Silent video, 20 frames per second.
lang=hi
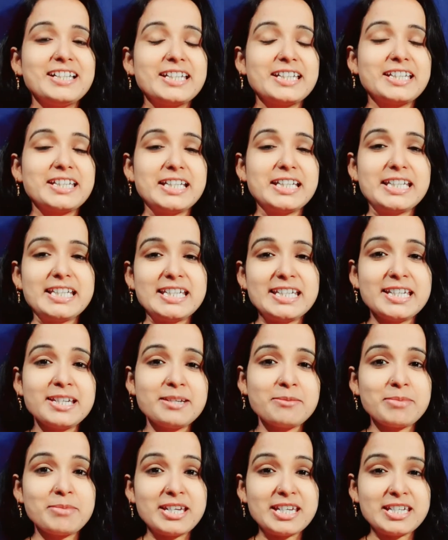
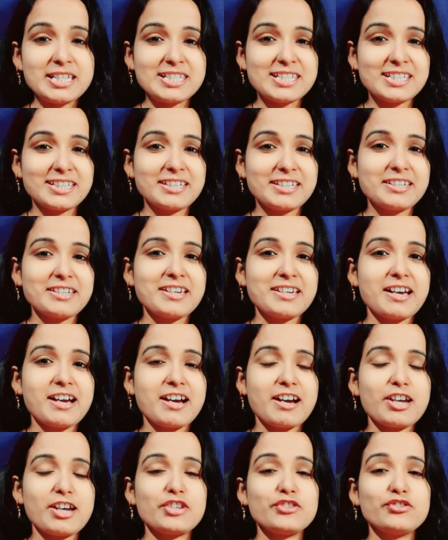किडनी बेच के
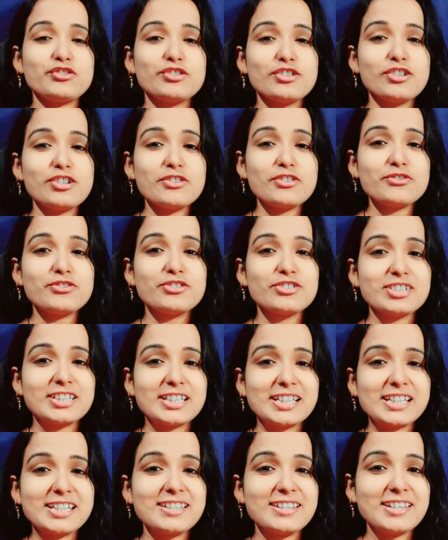आईफोन
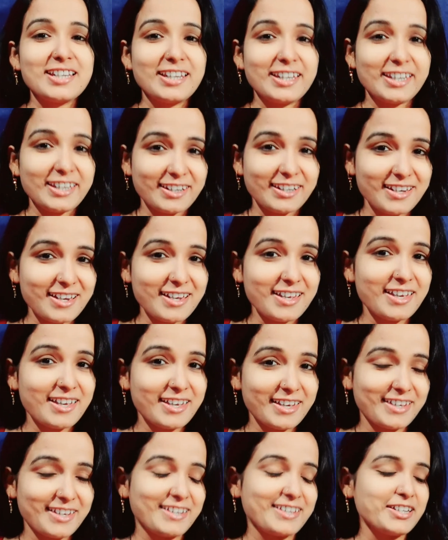14 लेना
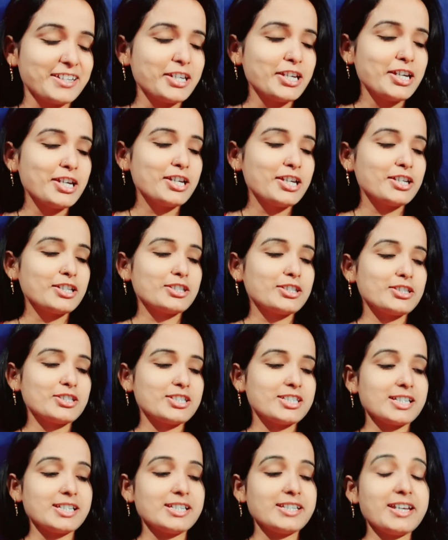है तो
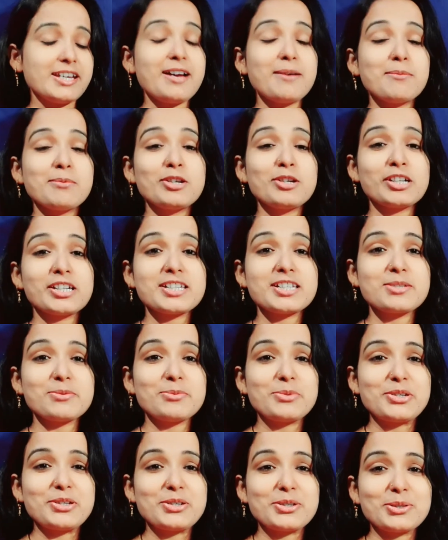चलिए हम लोग इस
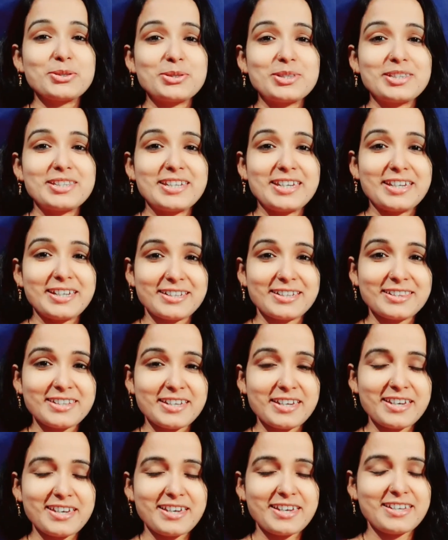वीडियो को
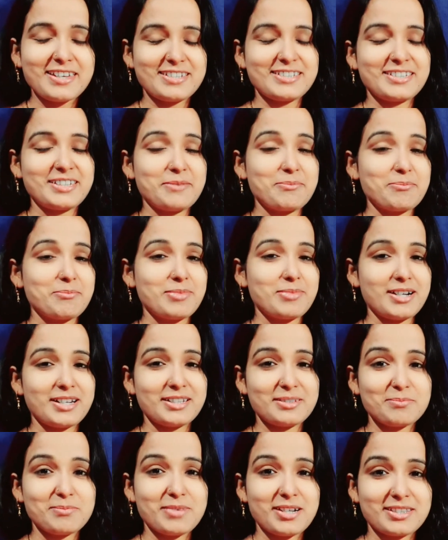देखते हैं इसके
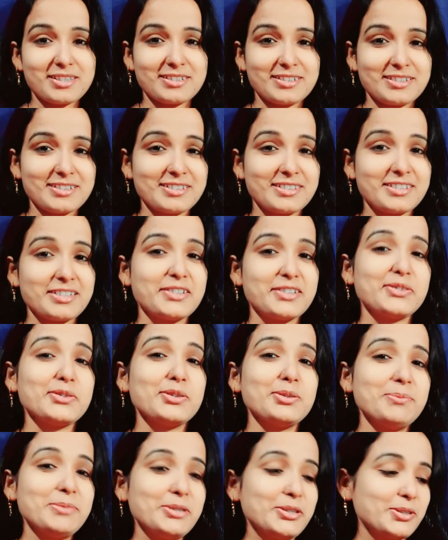बाद बात करते हैं
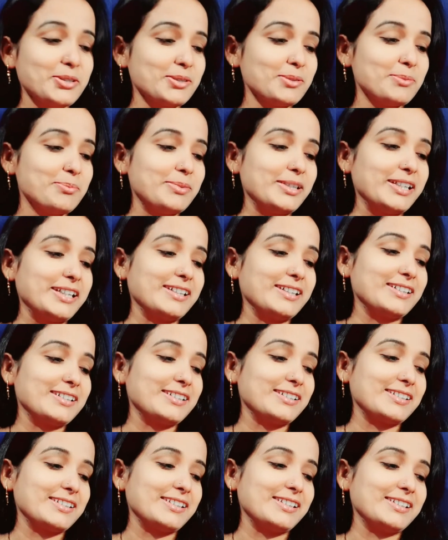तो वीडियो को प्ले
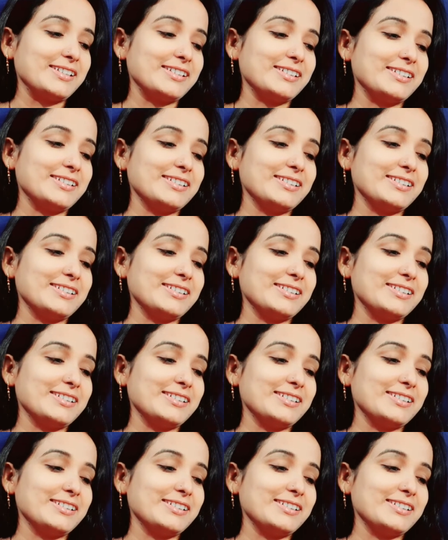करते हैं